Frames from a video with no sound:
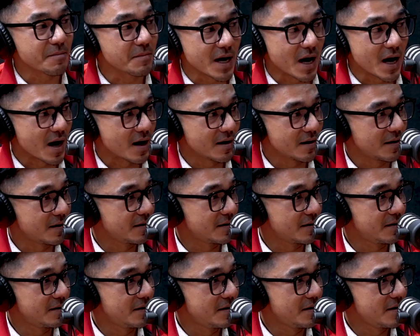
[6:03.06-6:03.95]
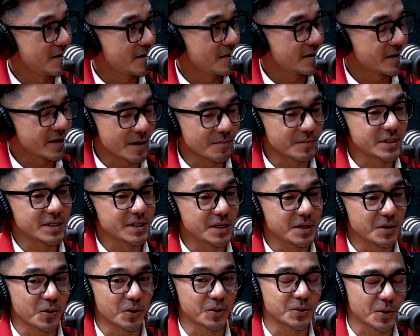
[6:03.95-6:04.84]
MK. Ya. Yang
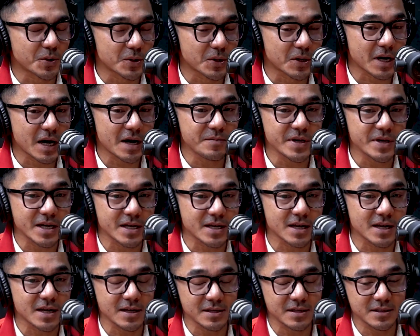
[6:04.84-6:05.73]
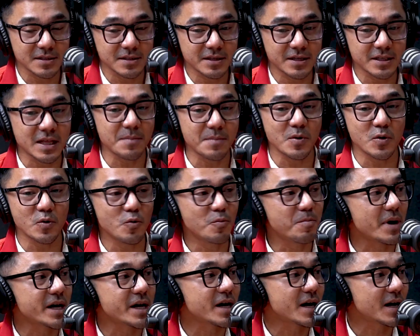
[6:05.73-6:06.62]
menjadi kontrol kami adalah kita
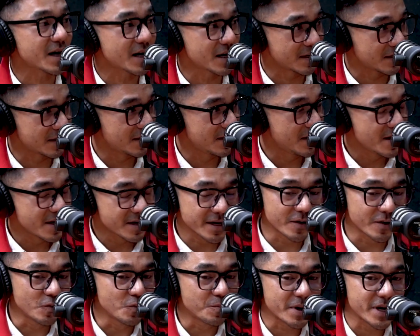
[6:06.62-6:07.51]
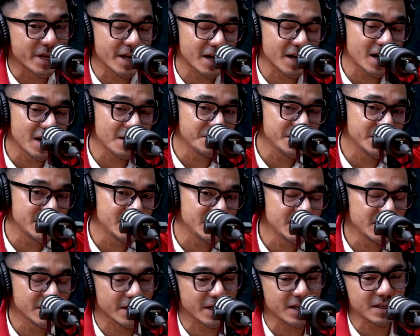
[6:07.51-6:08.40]
mengupayakan dan upaya
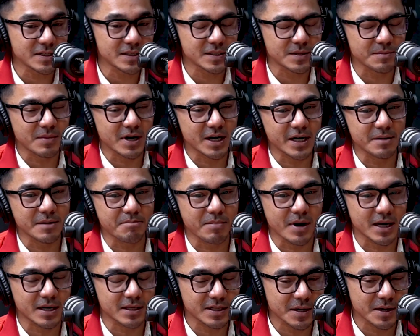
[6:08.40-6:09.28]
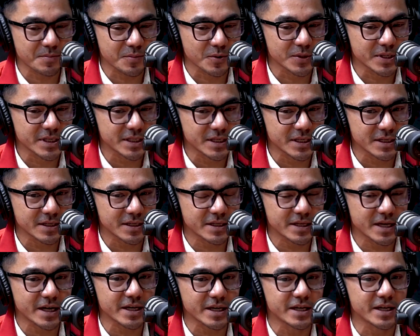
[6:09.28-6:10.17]
kami ya sebagai partai politik
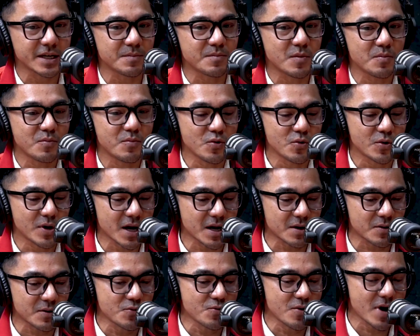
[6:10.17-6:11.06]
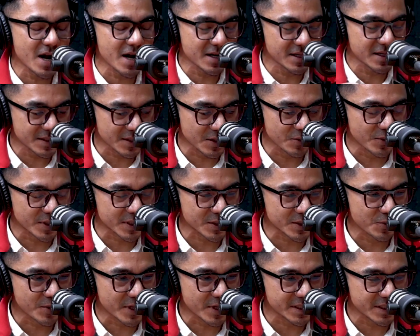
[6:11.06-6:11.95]
yang ingin membuka ruang
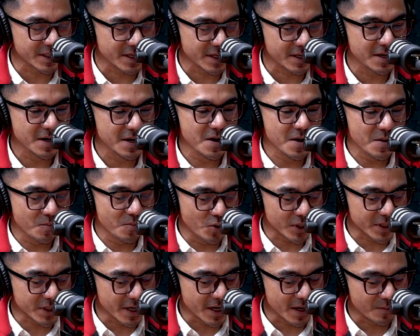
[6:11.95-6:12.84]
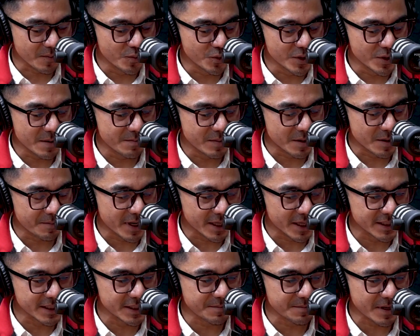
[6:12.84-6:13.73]
seluas-luasnya buat anak muda
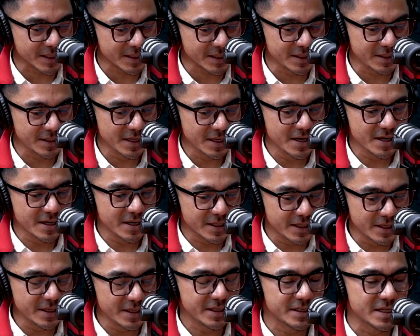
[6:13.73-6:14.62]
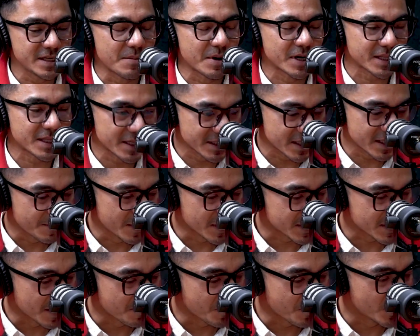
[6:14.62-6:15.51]
berpartisipasi di
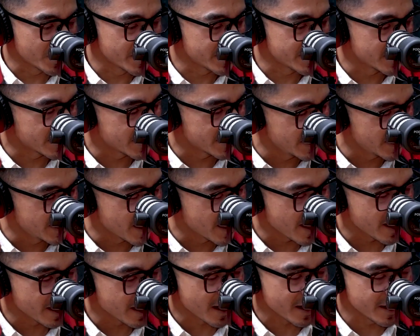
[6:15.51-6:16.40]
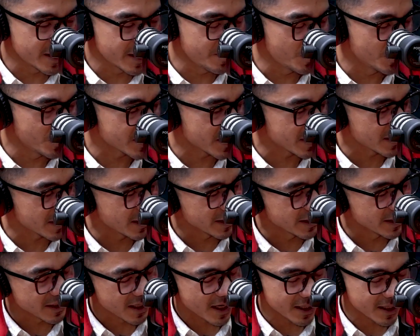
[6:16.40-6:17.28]
jabatan-jabatan politik di daerah, di pusat
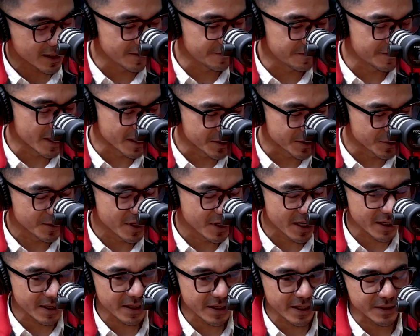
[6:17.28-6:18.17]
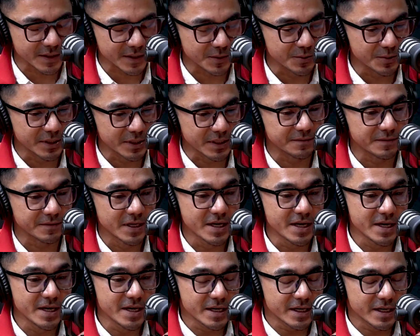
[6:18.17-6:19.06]
legislatif dan juga eksekutif.
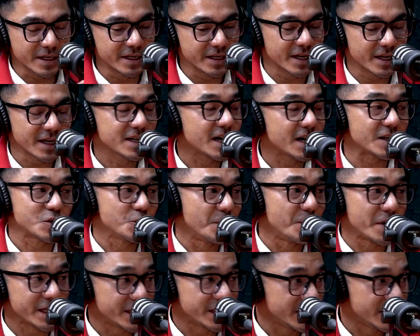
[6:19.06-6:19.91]
Ini kan nggak cuman